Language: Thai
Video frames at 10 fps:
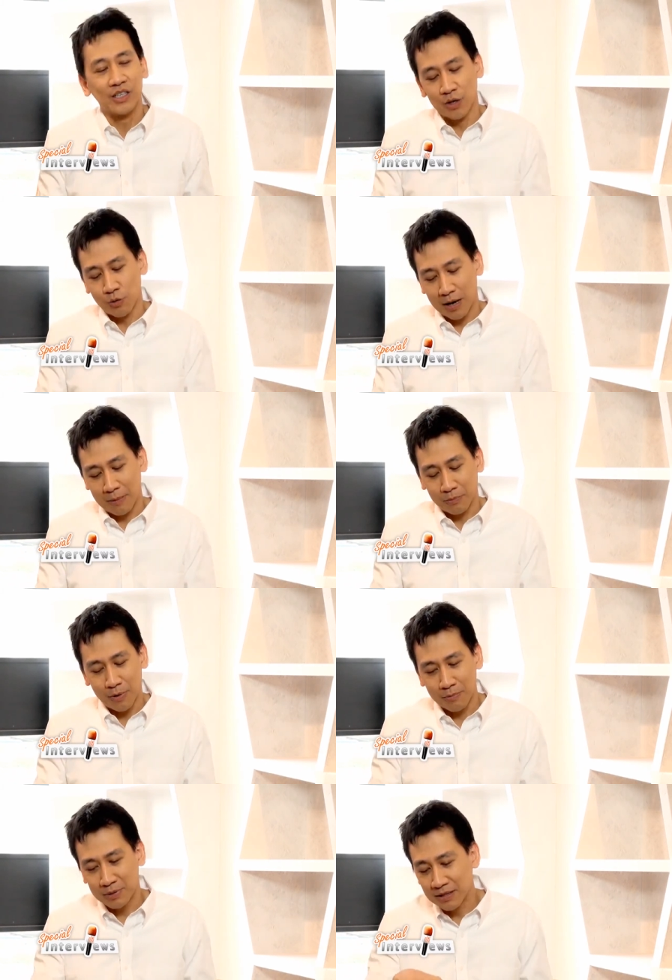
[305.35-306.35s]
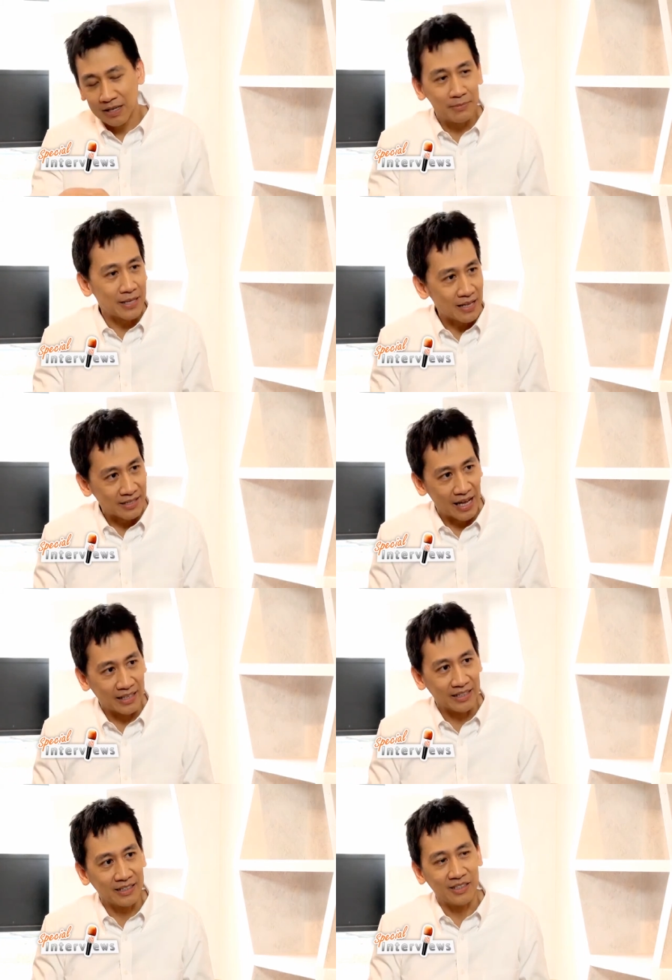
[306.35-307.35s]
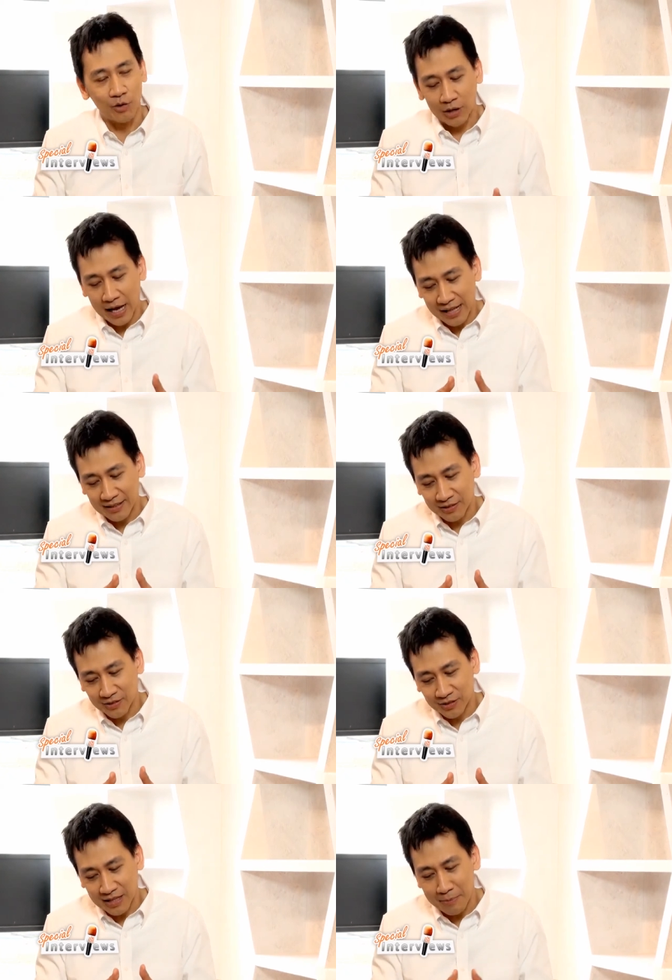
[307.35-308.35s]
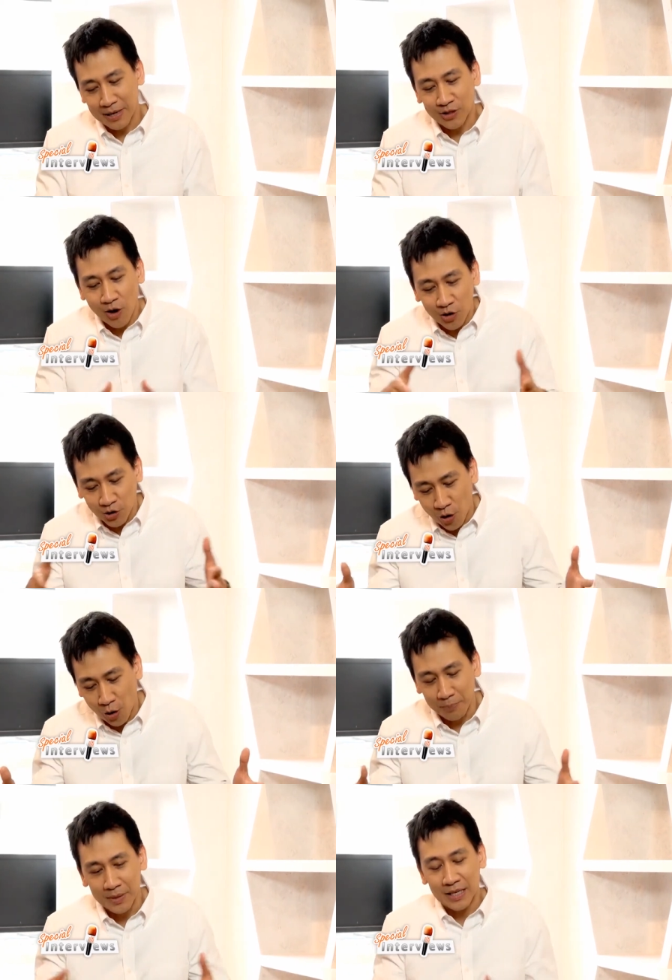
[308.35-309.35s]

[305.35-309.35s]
เกี่ยวกับความคิดเริ่มสร้างสรรค์ เกี่ยวกับการทำอะไรนอกกรอบ